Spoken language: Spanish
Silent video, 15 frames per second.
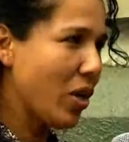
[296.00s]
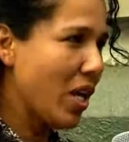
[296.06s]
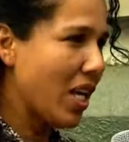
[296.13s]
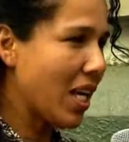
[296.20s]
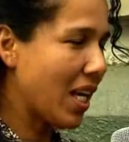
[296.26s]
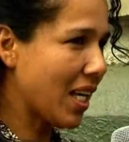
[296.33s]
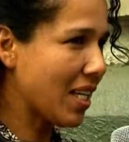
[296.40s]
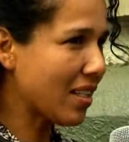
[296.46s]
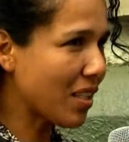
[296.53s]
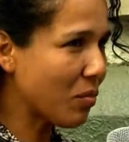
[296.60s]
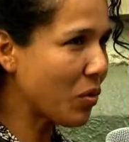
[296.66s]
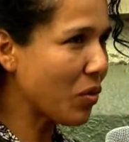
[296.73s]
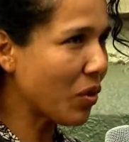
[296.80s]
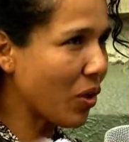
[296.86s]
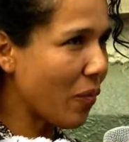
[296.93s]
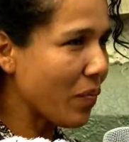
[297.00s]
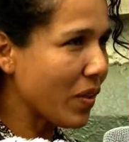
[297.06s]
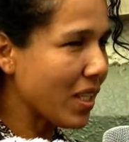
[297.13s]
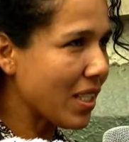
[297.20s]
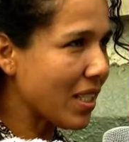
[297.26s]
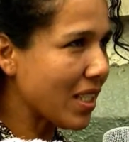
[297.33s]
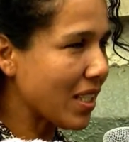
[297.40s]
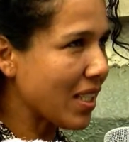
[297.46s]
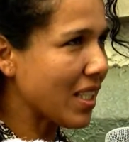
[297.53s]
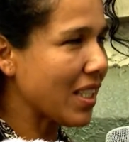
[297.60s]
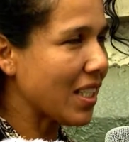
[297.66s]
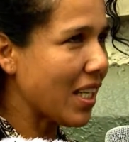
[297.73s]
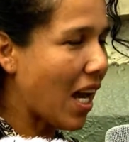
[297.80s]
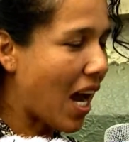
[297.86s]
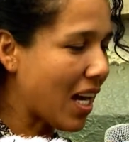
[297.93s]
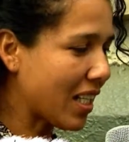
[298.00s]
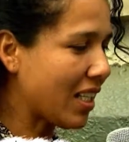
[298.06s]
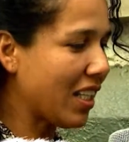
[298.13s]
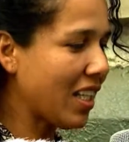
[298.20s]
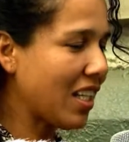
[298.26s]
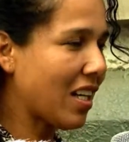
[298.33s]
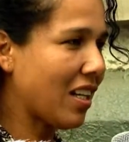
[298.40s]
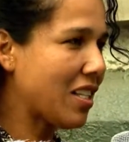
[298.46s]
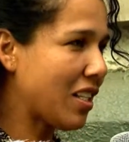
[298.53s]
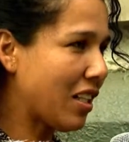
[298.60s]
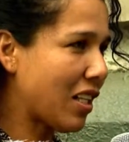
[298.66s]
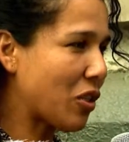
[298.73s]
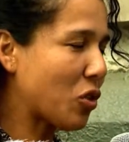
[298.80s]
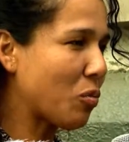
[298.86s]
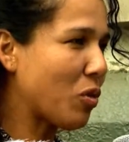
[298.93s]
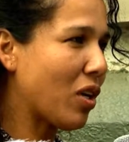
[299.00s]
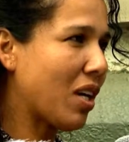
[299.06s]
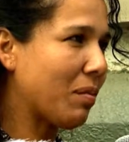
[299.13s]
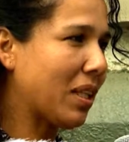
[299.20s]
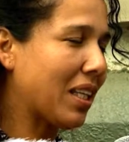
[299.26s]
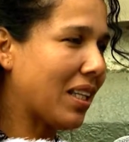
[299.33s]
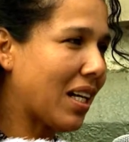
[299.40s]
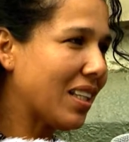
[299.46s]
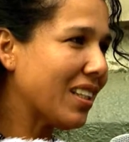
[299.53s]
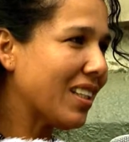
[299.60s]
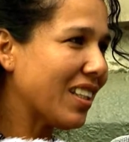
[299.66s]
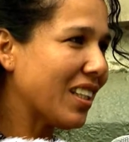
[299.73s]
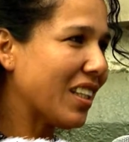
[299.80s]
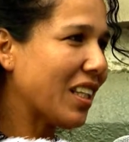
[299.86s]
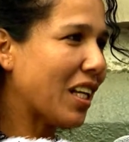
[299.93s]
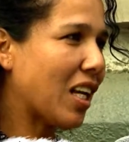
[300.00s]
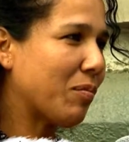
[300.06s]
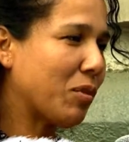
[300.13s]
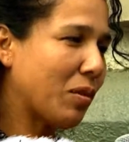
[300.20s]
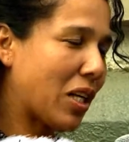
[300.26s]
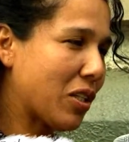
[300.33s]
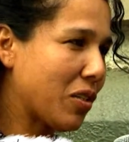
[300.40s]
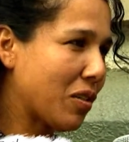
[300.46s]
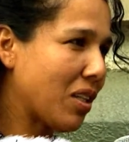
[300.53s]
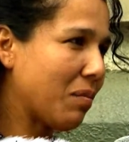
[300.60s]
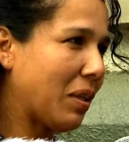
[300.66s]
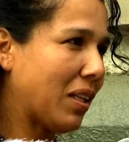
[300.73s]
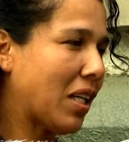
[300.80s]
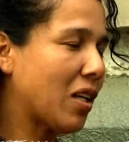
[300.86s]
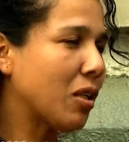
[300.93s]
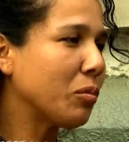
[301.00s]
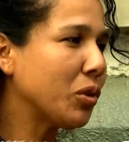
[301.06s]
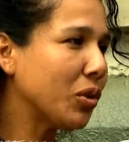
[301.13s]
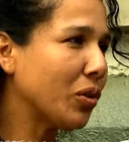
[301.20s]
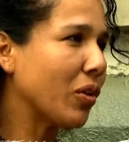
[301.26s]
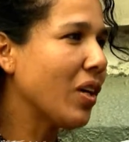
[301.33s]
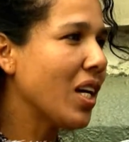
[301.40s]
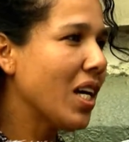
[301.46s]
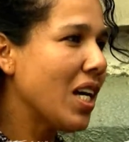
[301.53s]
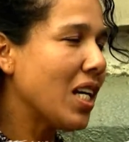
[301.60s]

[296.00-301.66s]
En este mundo, aquí y en la China somos la mitad de la población, la mitad del mundo.